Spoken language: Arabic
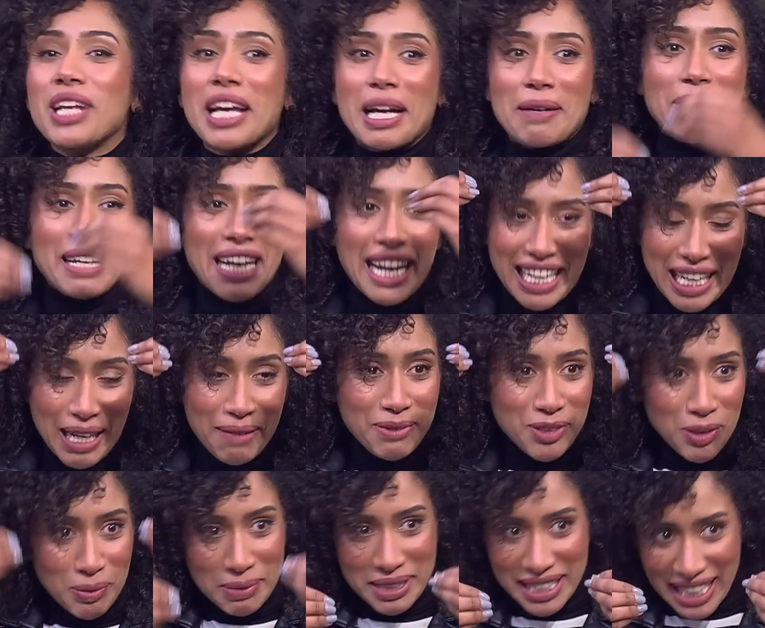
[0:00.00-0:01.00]
يا جماعه الاكل قبل
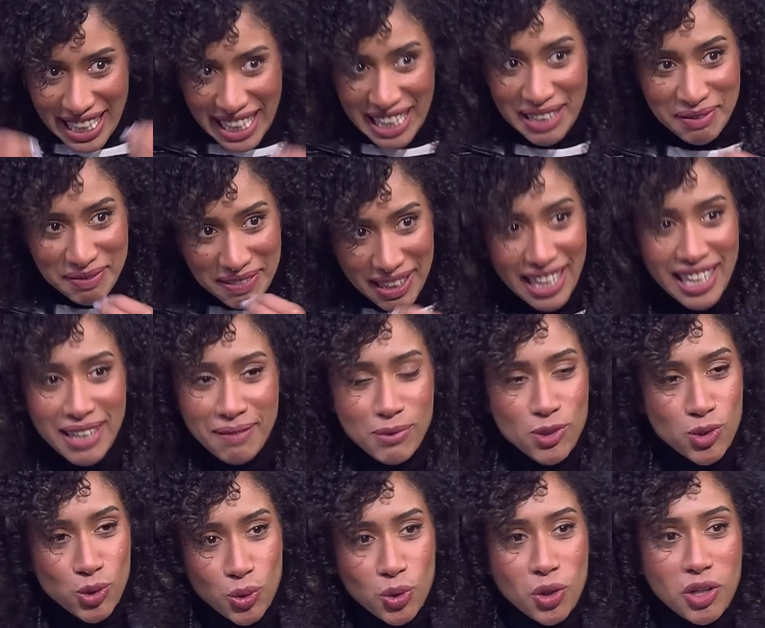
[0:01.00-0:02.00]
النوم بيتخن فعلا
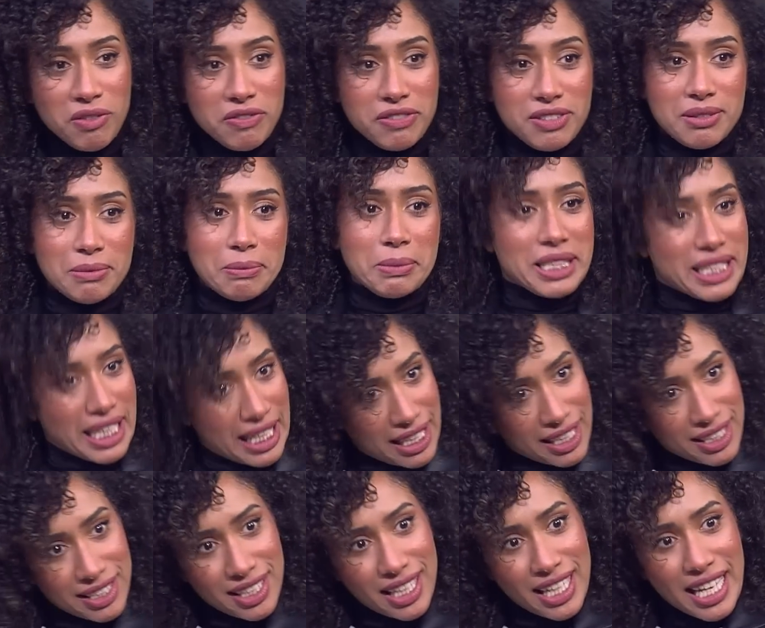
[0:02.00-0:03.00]
مش خرافه بيتخن
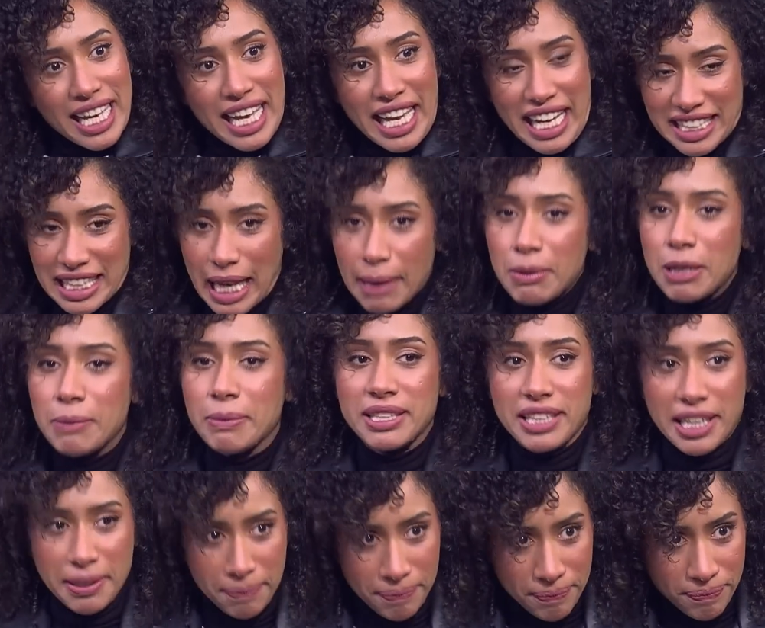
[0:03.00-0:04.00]
احنا قبل ما
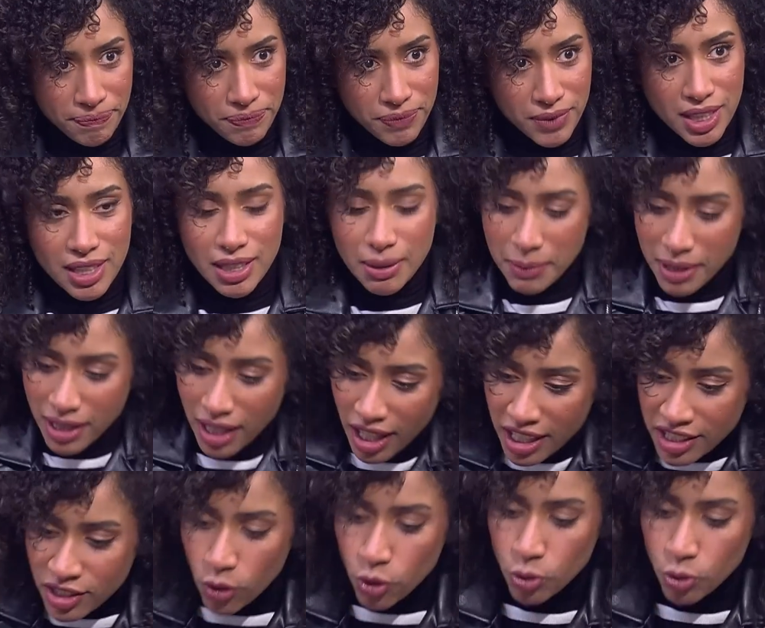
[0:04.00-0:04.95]
ننام بيطلع لنا